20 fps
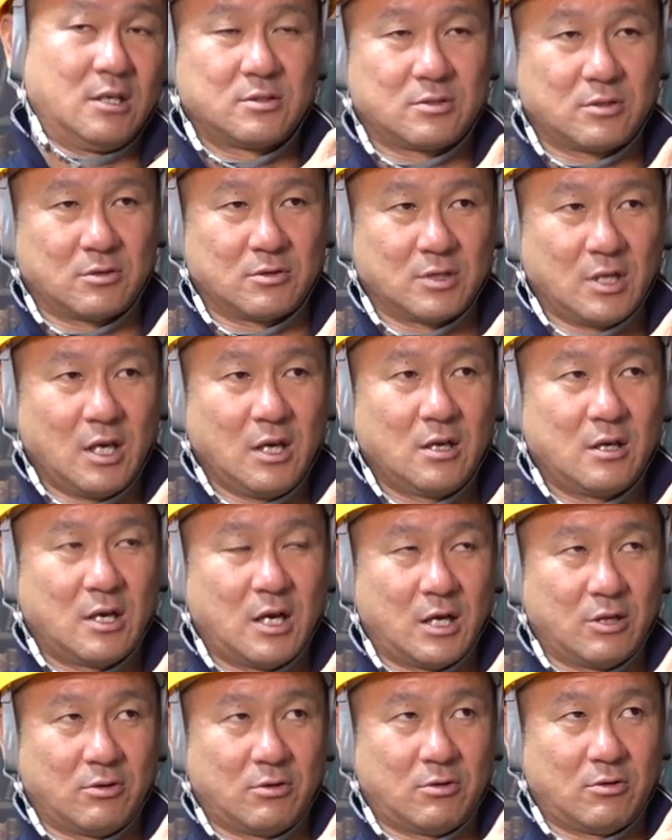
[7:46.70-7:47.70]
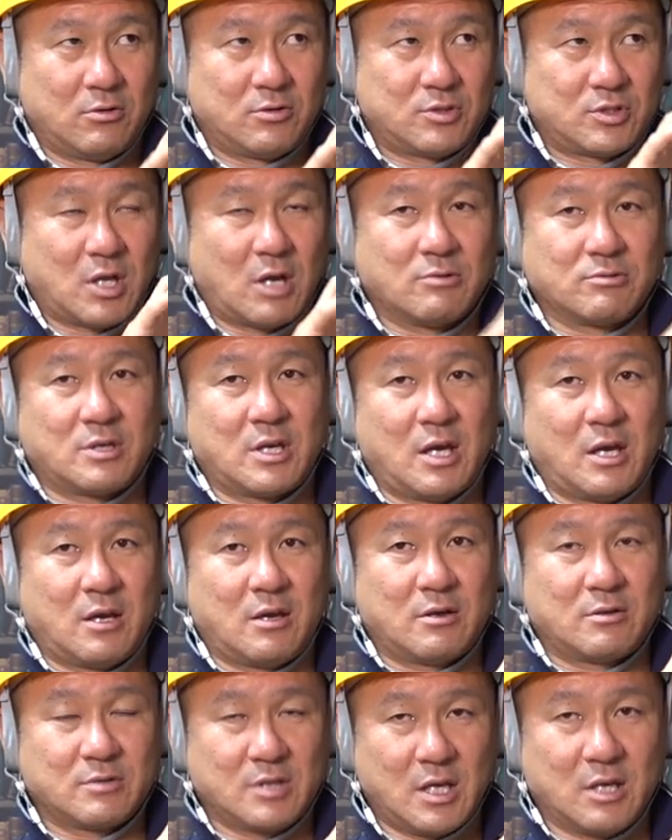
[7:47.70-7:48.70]
そのね、あの、下
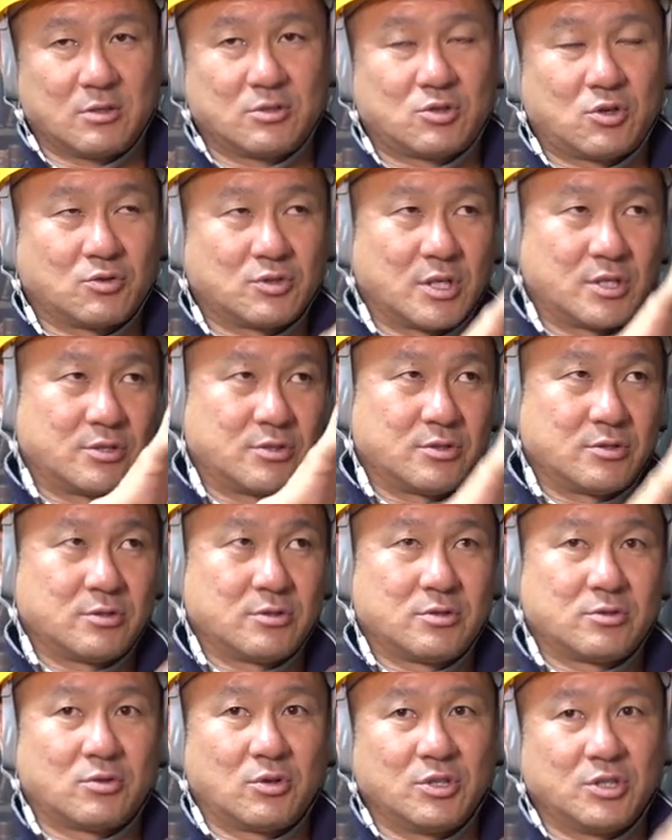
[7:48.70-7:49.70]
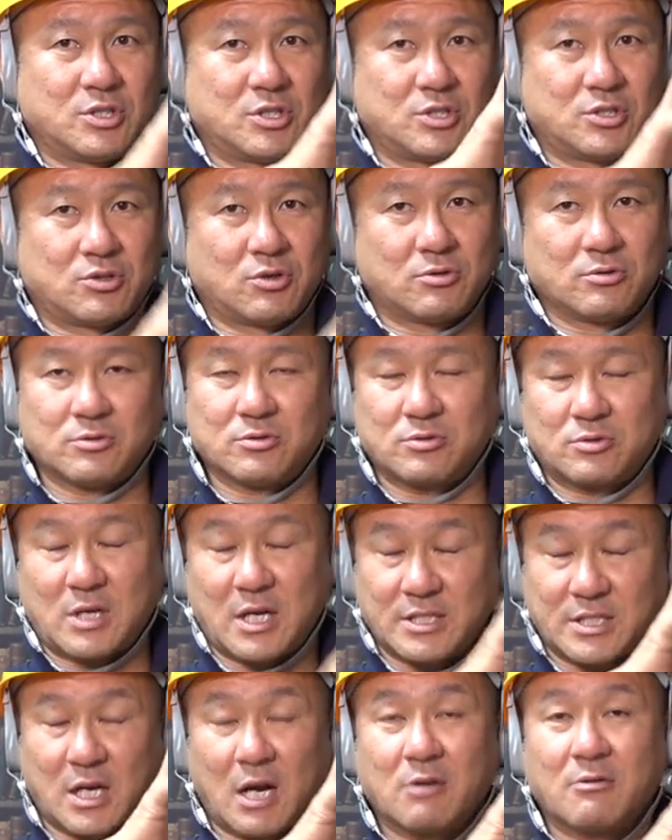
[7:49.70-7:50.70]
請け、ね、直接取引しとる
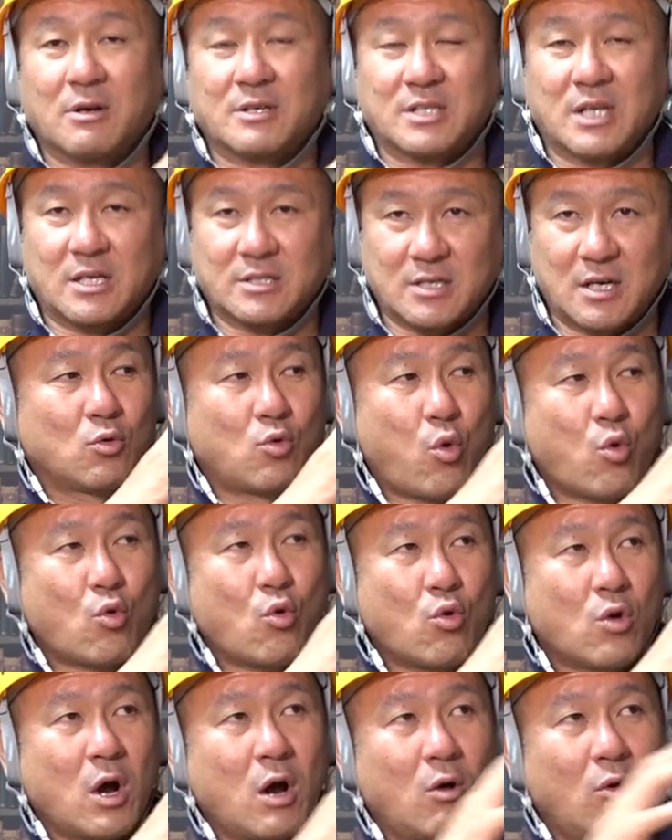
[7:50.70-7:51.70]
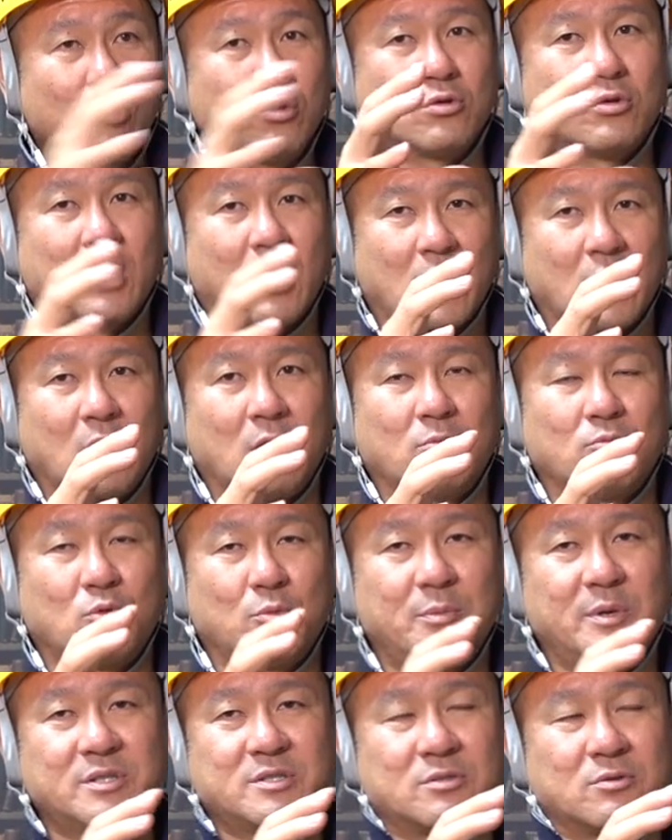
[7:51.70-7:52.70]
会社があるわけじゃないですか。ここがおるから、もう
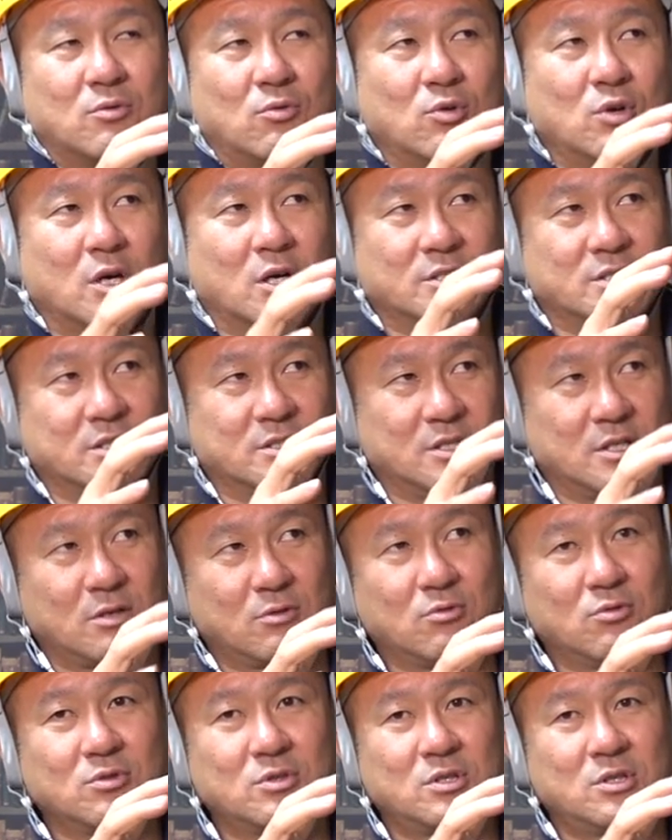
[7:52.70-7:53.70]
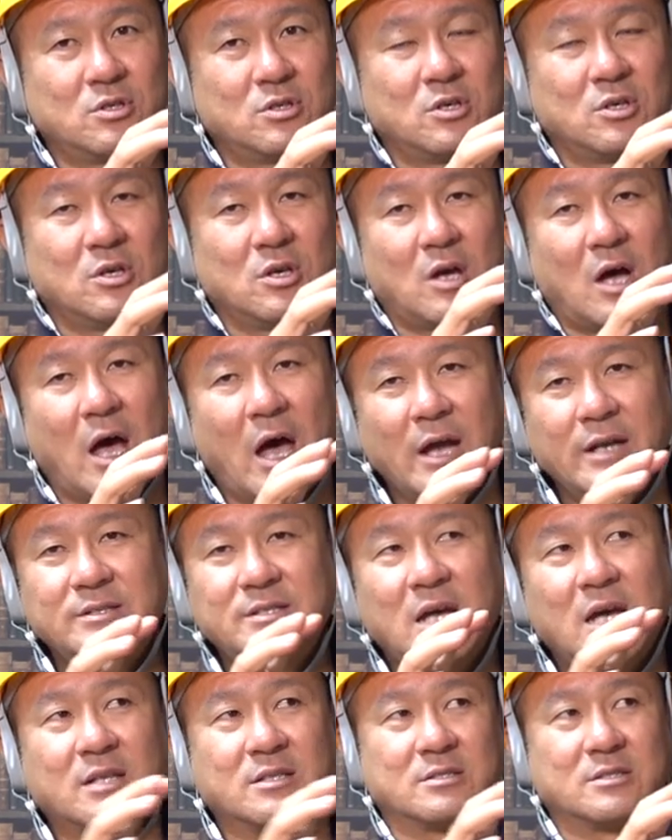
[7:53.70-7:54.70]
別に俺らがじゃあゼネコンに入り
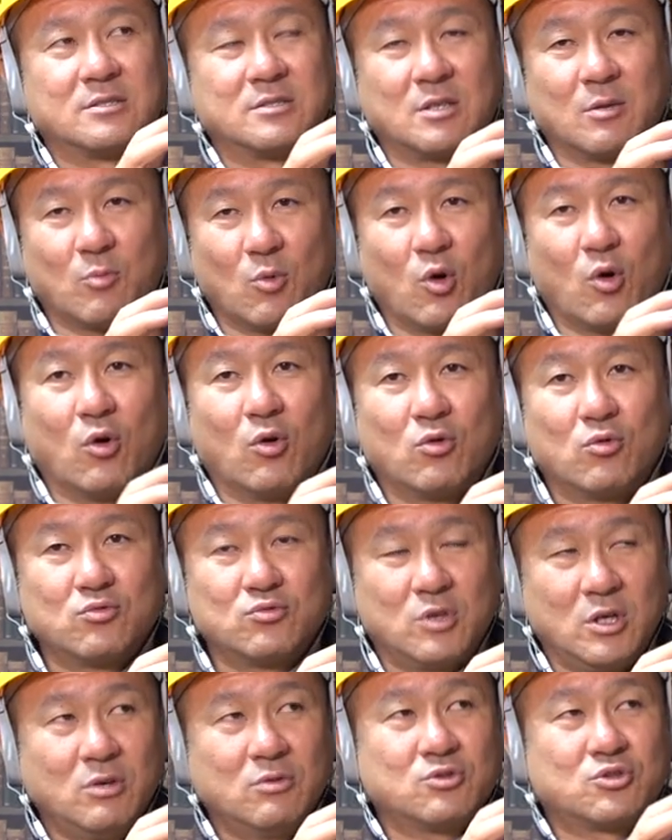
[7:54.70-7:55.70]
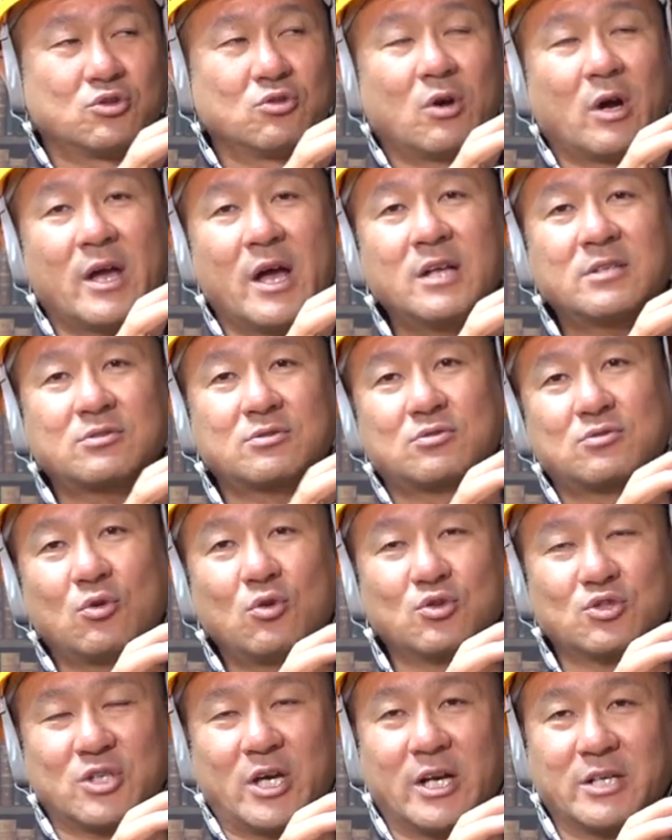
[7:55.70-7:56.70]
たいって言っても、ね、うちのが安く
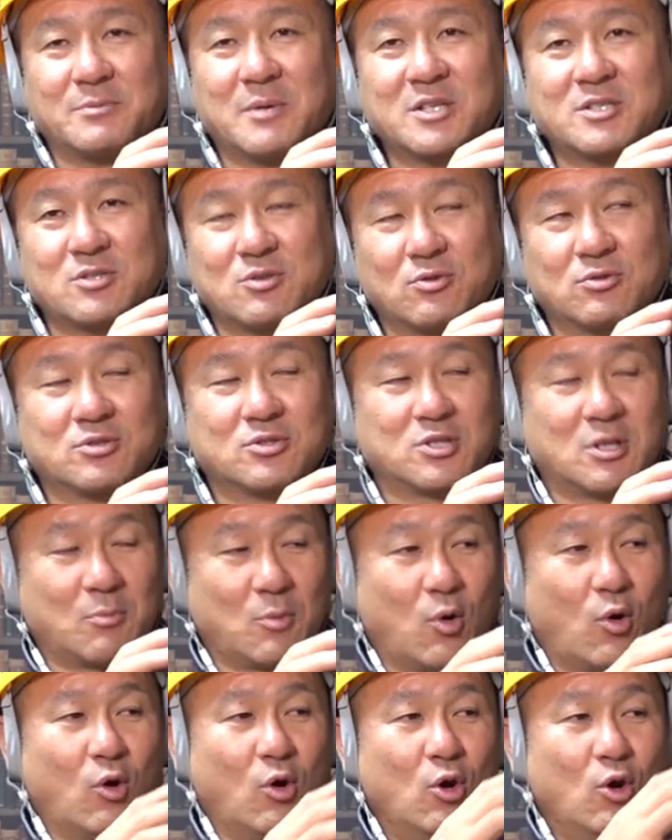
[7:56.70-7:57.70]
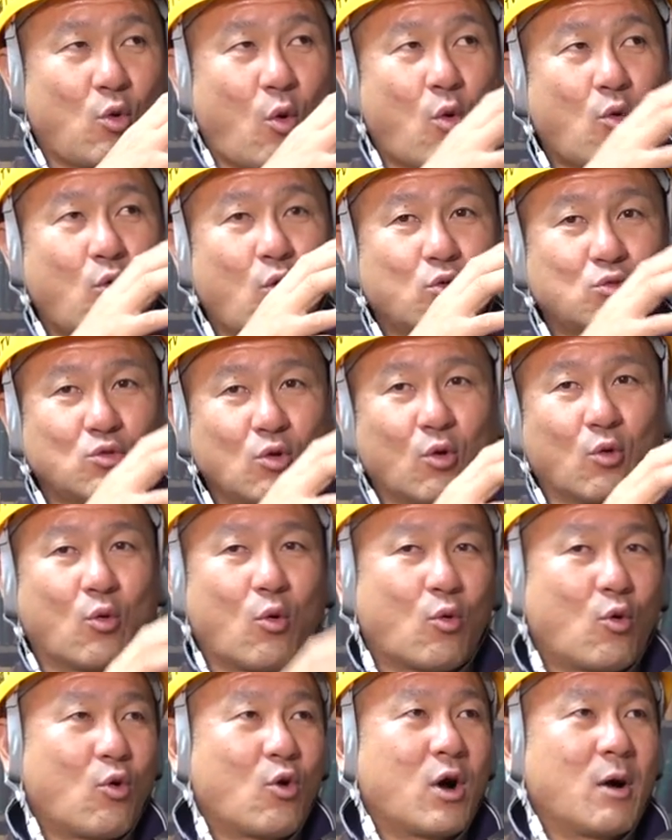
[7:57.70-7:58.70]
工事やりますよって言っても、ここと
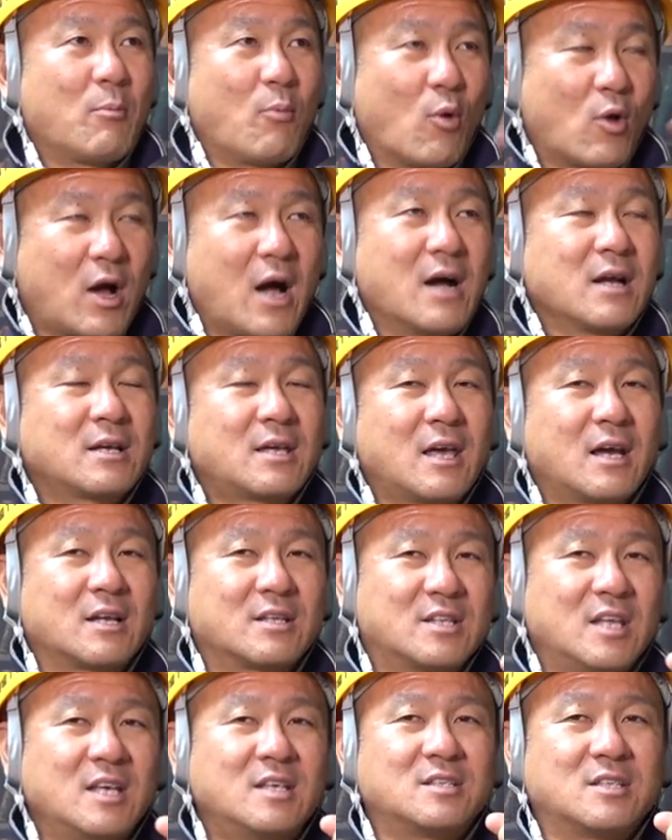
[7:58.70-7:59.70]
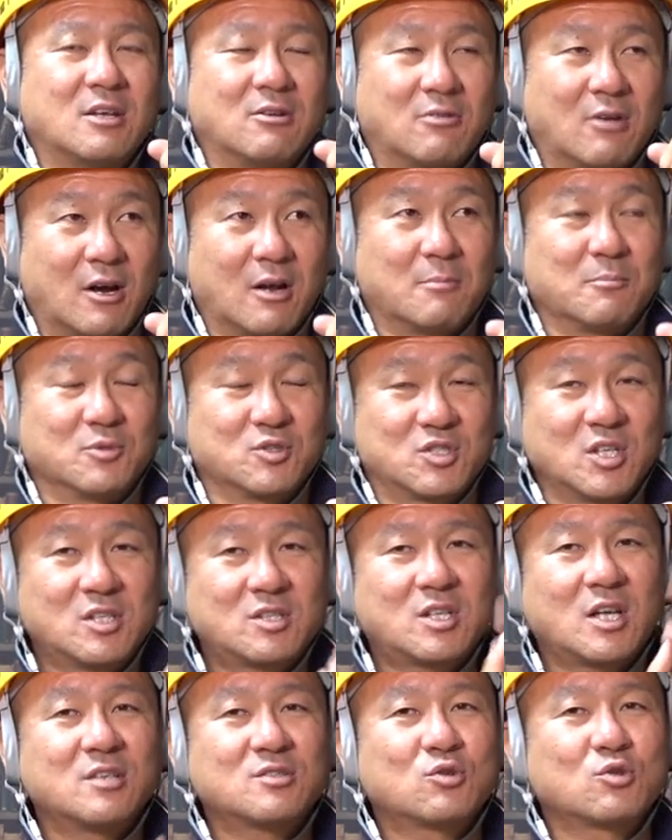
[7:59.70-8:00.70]
ここがもう関係ができてるから、もう絶
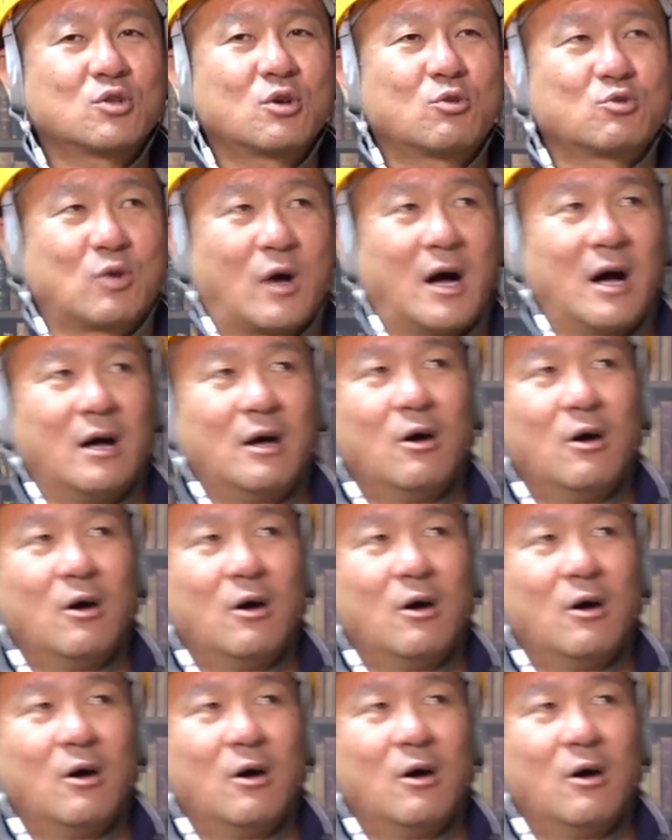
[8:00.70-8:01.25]
対にそんなことは、